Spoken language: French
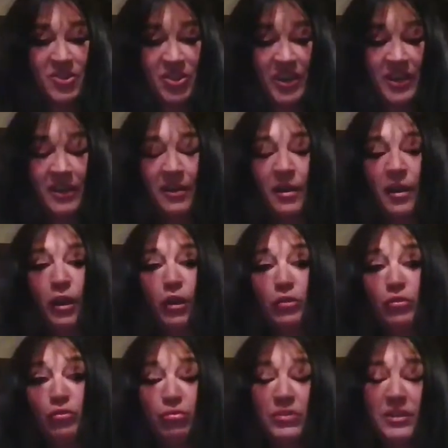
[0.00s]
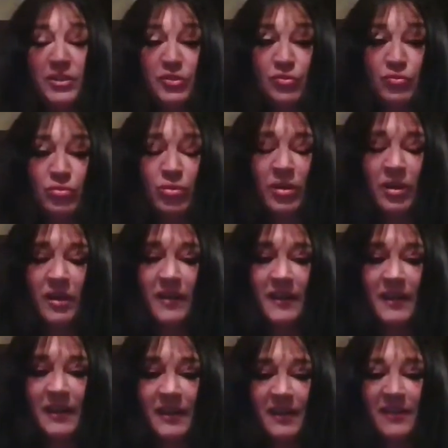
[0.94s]
chers tous les jours.
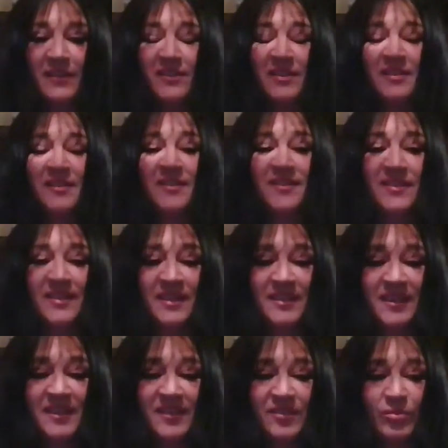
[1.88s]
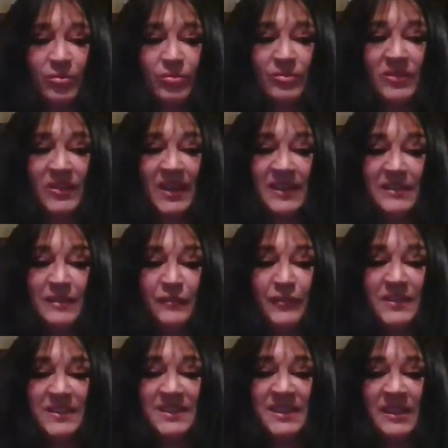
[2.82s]
C'est des scènes qui sont très
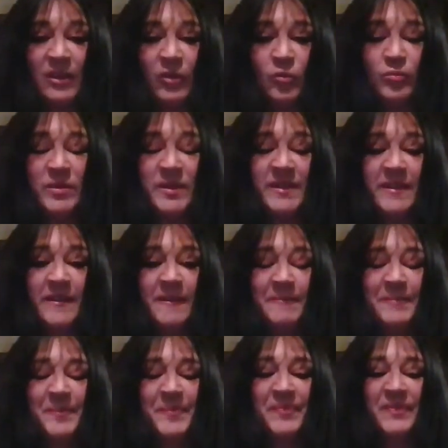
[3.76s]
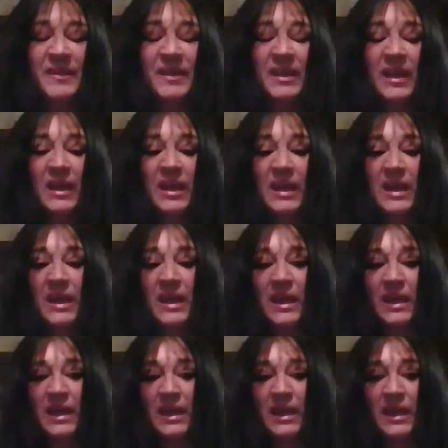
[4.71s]
difficiles à oublier.
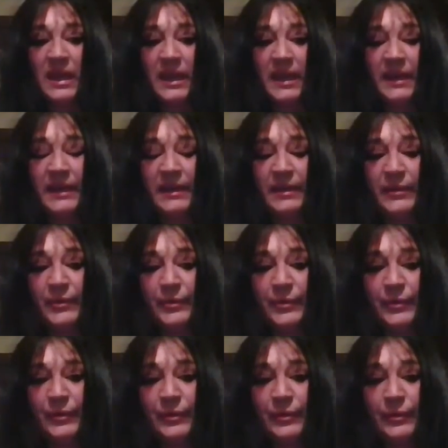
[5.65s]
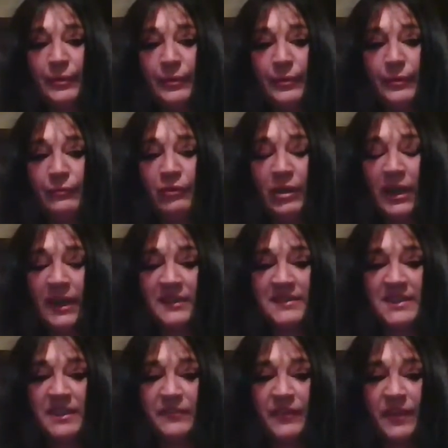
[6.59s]
Et euh, voilà,
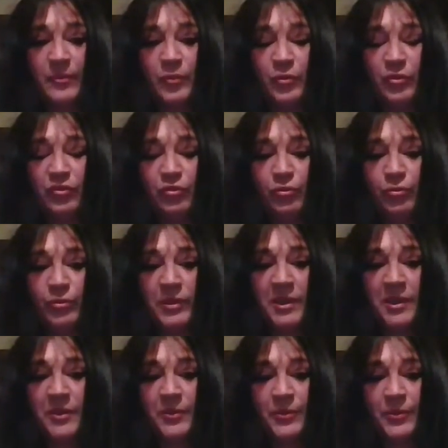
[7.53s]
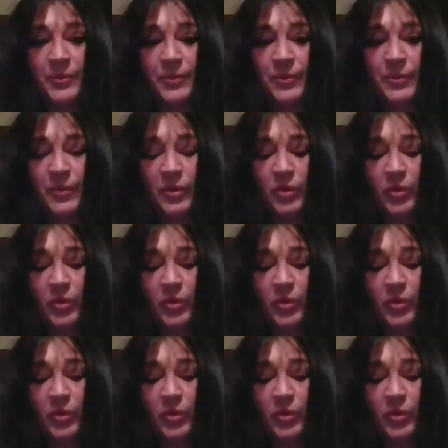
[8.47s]
cette fameuse nuit, euh,